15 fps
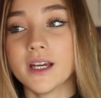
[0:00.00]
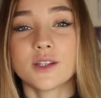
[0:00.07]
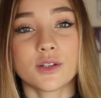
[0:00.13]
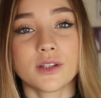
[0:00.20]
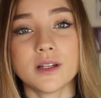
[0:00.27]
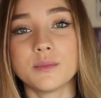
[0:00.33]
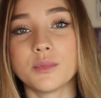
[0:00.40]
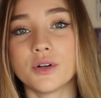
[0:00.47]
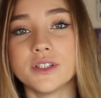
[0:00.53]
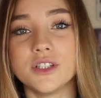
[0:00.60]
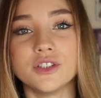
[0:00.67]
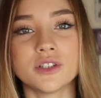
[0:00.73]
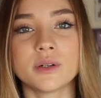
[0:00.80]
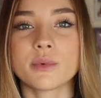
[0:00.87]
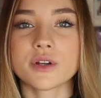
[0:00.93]
I total
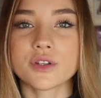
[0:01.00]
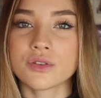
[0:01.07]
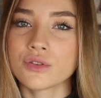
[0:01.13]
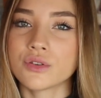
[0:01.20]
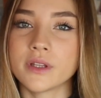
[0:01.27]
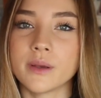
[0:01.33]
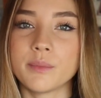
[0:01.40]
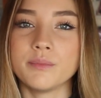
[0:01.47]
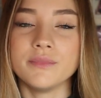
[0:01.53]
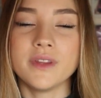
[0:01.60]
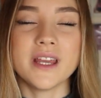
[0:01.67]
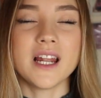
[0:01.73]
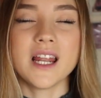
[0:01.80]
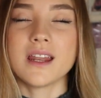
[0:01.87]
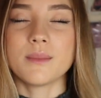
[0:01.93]
body diciamo che sono dei,
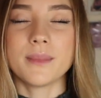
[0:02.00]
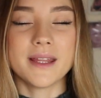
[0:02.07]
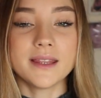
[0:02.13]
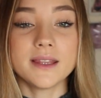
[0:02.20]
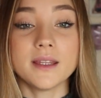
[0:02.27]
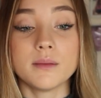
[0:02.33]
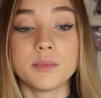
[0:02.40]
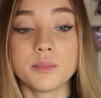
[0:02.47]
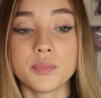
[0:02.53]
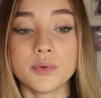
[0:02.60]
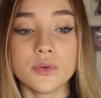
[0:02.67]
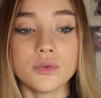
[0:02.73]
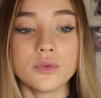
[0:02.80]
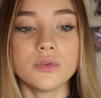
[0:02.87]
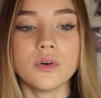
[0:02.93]
degli allenamenti
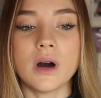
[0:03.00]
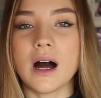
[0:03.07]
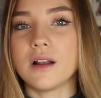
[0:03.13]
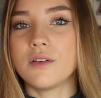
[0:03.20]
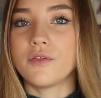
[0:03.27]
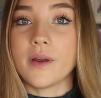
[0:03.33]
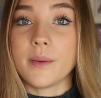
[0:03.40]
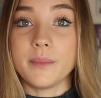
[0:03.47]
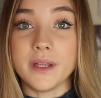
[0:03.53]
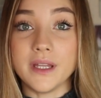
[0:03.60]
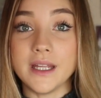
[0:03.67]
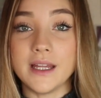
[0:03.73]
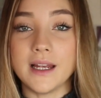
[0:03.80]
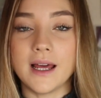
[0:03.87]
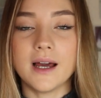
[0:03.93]
più al
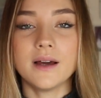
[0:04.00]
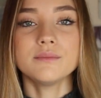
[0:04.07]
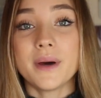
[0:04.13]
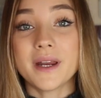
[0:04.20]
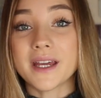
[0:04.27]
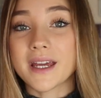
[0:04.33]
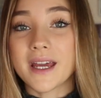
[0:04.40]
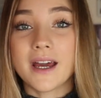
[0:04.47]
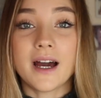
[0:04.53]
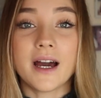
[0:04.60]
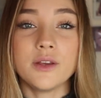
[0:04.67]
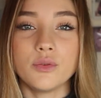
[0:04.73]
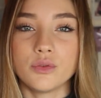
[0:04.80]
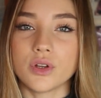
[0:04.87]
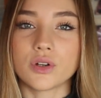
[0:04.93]
femminile perché
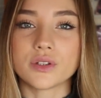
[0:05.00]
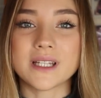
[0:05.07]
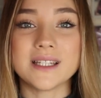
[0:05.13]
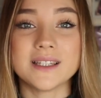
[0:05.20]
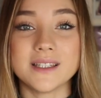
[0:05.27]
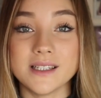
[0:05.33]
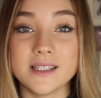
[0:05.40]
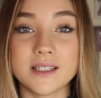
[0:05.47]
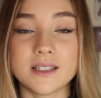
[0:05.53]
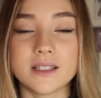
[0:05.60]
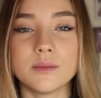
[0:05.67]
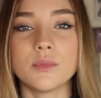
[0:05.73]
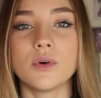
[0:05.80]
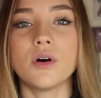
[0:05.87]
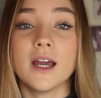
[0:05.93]
aiutano
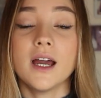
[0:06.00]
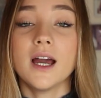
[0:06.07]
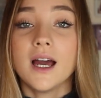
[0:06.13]
tantissimo